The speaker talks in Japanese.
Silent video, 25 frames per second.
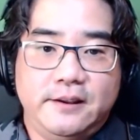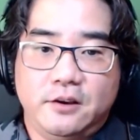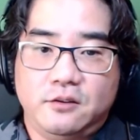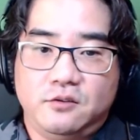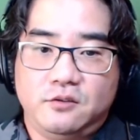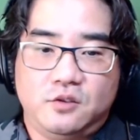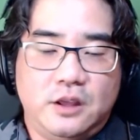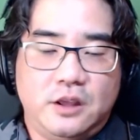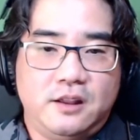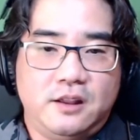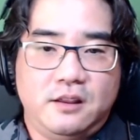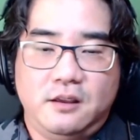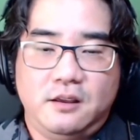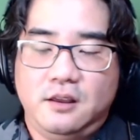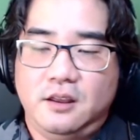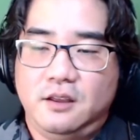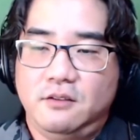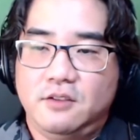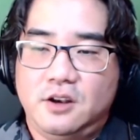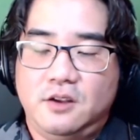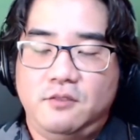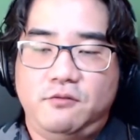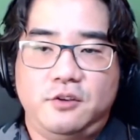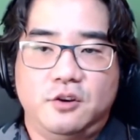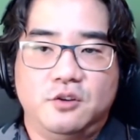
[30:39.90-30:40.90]
選手の
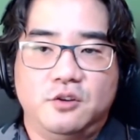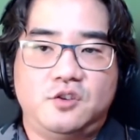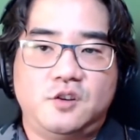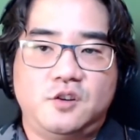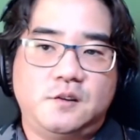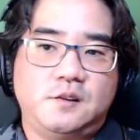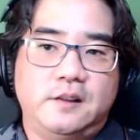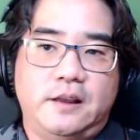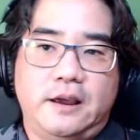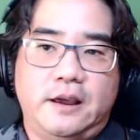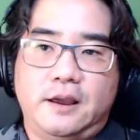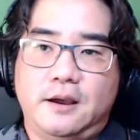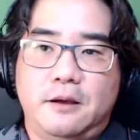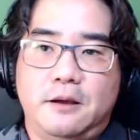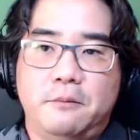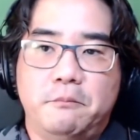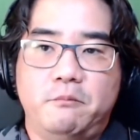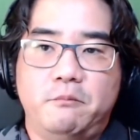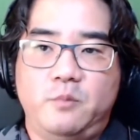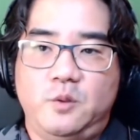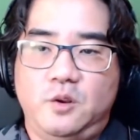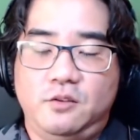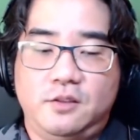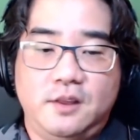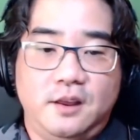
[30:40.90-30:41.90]
中の、
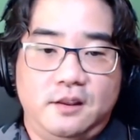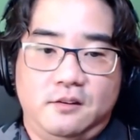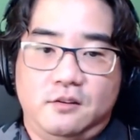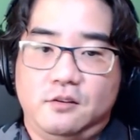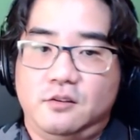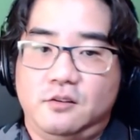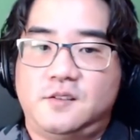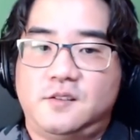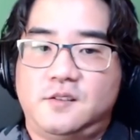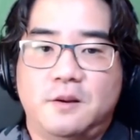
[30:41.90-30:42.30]
えー、こ